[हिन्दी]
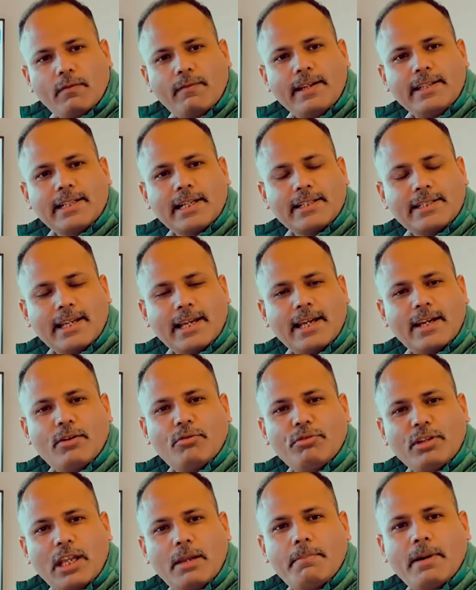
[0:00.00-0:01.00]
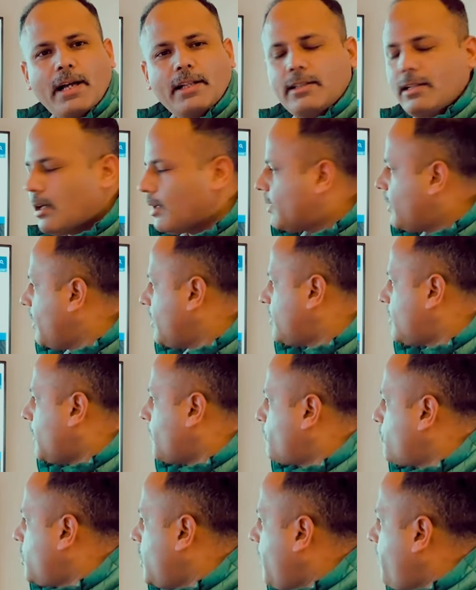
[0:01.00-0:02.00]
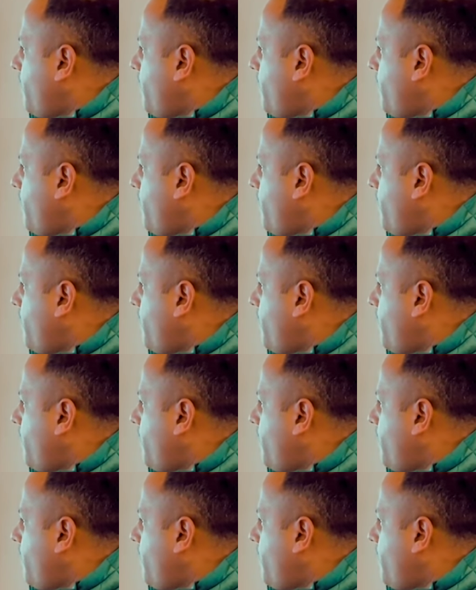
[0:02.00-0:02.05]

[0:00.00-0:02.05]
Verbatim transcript: वीज़ास हैं उनकी बात करते हैं सबसे